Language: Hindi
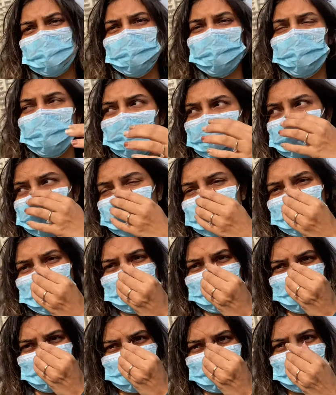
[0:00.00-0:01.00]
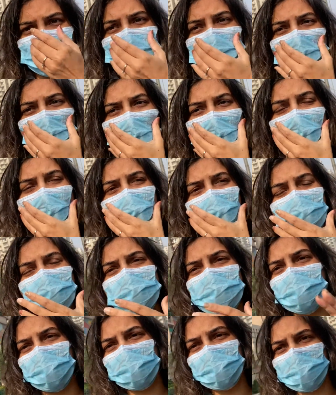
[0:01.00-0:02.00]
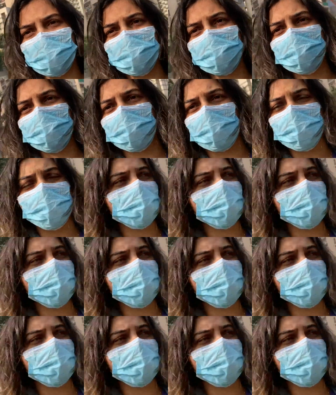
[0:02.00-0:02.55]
अपने हाथ में सो इट इज इम्पोर्टेंट प्लीज देखा देखी काम